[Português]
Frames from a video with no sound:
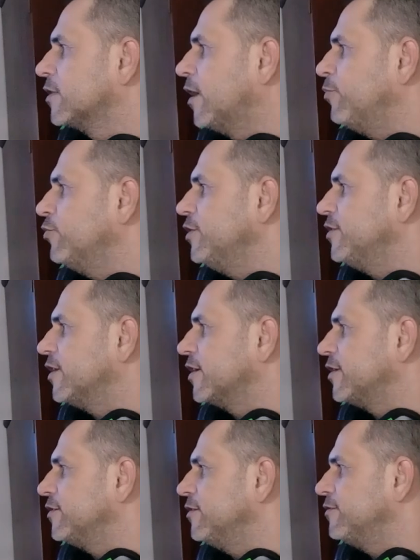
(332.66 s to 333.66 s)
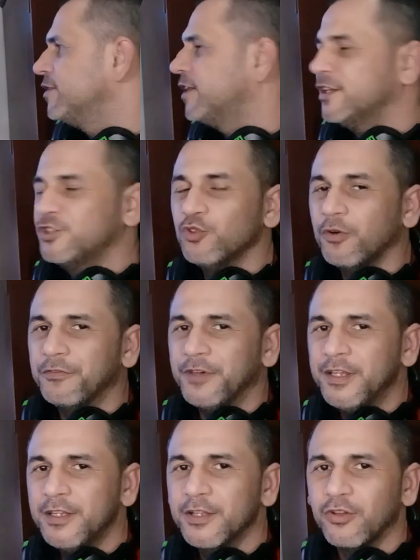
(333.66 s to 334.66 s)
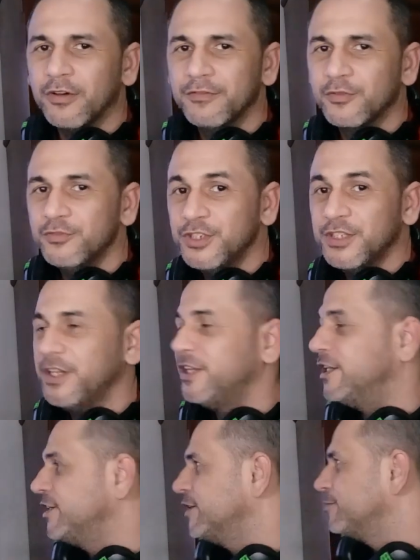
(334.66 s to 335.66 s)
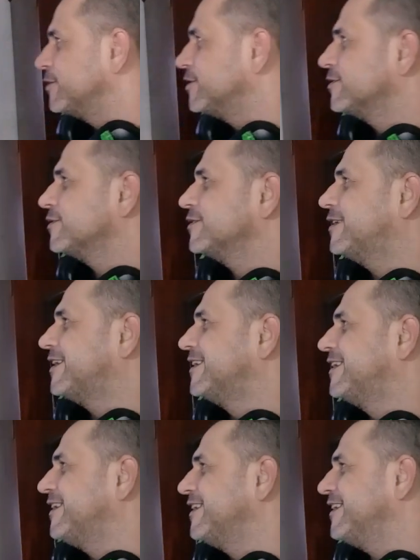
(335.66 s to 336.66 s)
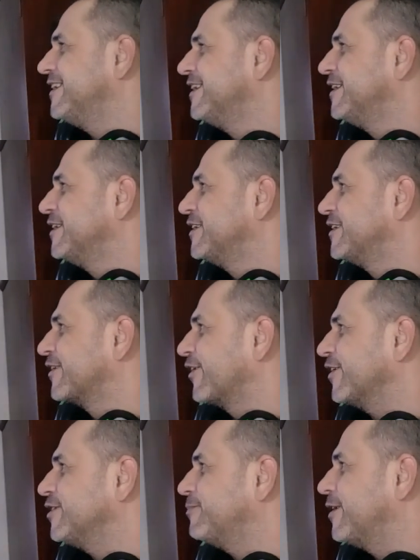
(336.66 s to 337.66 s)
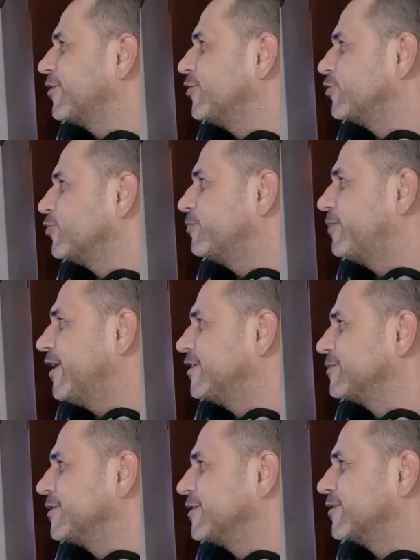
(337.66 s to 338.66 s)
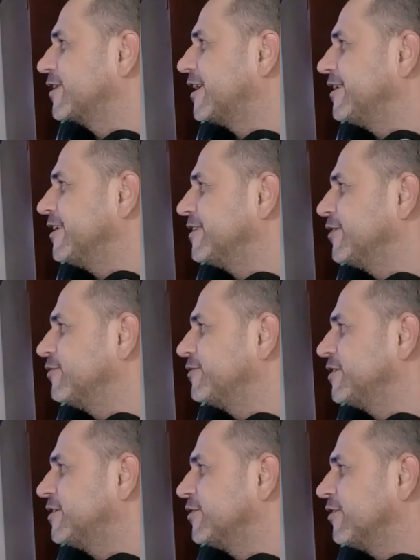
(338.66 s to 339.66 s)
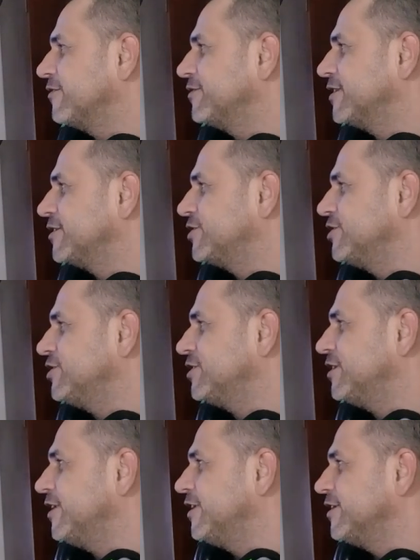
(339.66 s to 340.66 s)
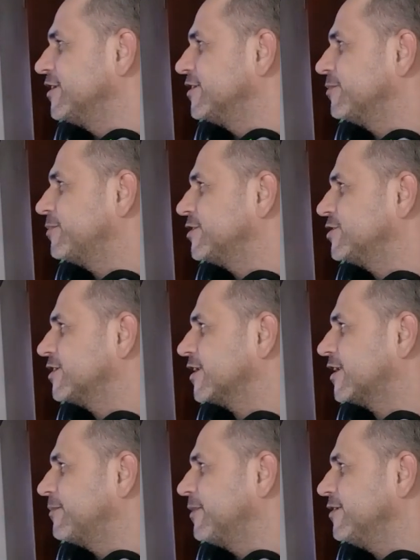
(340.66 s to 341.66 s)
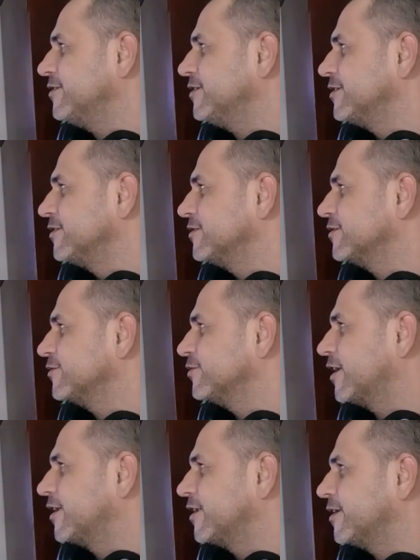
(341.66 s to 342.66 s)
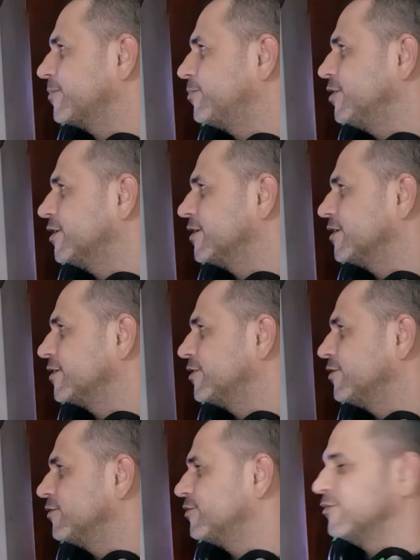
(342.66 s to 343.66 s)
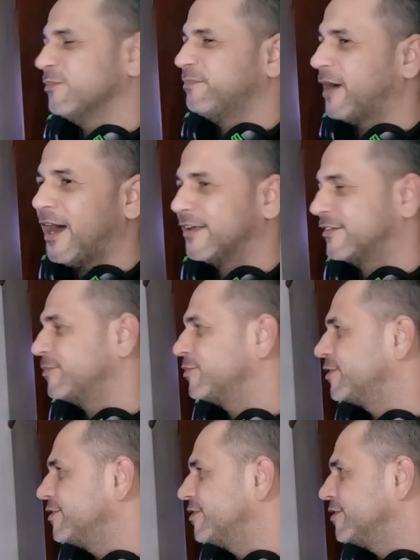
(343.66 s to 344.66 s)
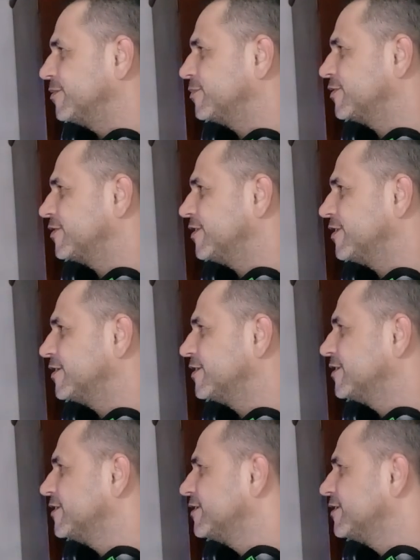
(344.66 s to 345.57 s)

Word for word: A polícia, agressividade 99 com estrelinha, mano. Igual aquele bagulho do PES, mano. O cara ia até 99 ainda tinha estrelinha ainda para destacar mais ainda. Que o cara era pica naquilo, no passe, por exemplo, sei lá.